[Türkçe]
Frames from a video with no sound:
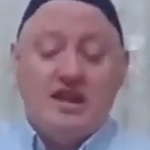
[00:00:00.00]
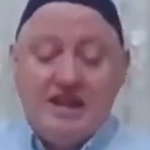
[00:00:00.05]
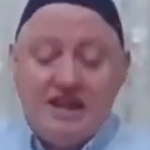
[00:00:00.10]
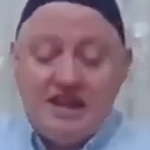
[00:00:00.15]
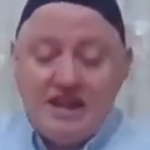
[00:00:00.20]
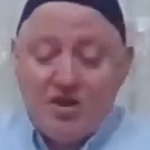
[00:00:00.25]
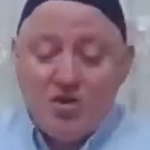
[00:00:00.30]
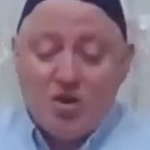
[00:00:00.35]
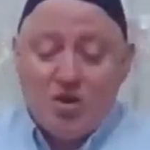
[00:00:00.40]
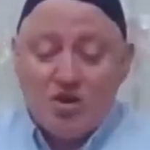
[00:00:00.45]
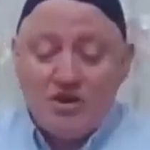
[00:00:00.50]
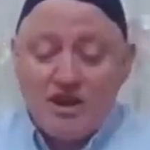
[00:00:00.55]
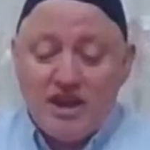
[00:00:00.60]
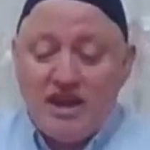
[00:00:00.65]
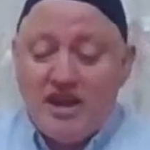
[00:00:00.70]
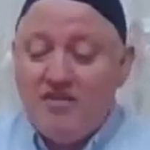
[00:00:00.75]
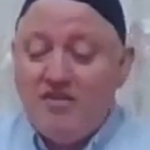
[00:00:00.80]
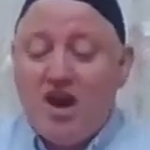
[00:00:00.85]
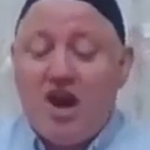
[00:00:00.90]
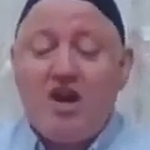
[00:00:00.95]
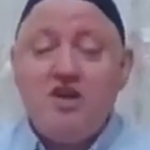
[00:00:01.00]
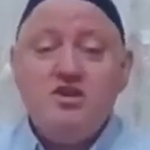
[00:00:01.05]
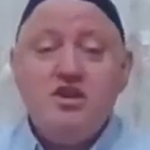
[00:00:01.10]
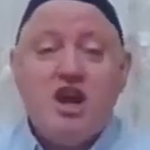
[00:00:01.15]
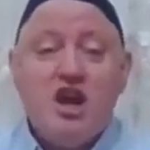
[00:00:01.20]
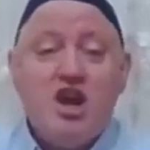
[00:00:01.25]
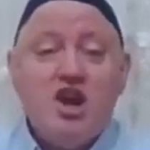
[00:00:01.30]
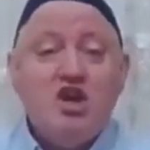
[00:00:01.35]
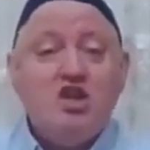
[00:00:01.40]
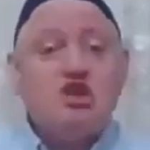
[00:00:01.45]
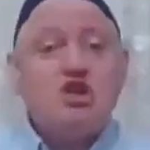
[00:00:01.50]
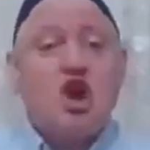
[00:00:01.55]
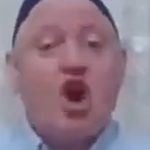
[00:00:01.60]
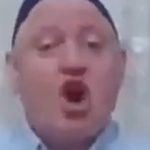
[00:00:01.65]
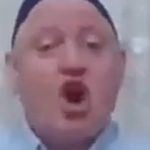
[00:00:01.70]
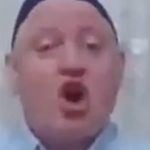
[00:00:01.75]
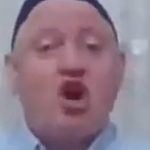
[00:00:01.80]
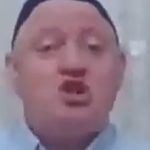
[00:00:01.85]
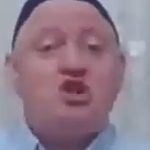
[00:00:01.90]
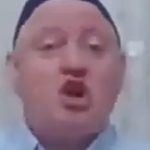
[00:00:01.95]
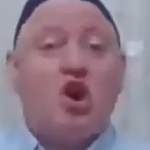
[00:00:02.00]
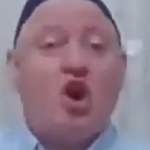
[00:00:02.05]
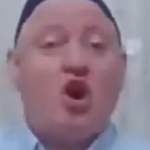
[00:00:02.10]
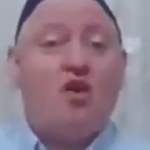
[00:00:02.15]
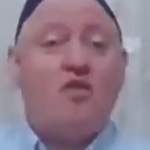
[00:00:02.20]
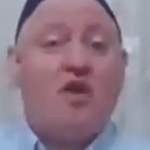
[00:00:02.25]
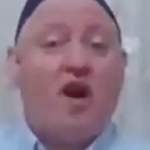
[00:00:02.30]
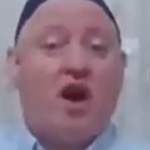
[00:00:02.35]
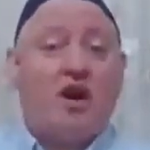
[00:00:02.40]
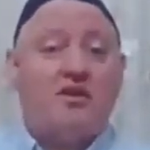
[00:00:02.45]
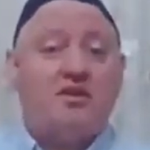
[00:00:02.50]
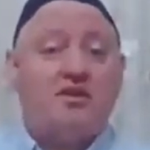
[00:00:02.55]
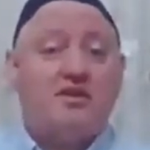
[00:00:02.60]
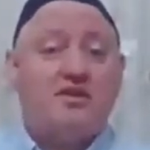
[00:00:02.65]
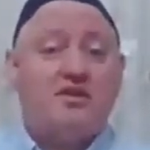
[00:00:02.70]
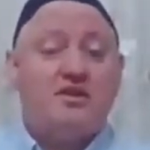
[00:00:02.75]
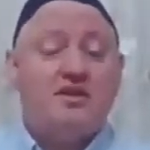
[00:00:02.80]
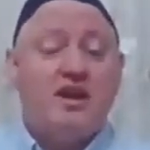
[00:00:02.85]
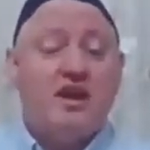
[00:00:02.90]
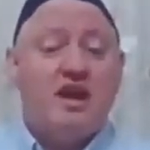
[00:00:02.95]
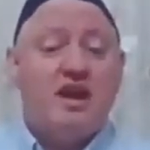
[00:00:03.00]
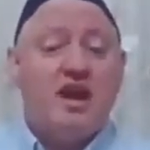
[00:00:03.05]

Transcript: Neden orada ne var? Şaşa var.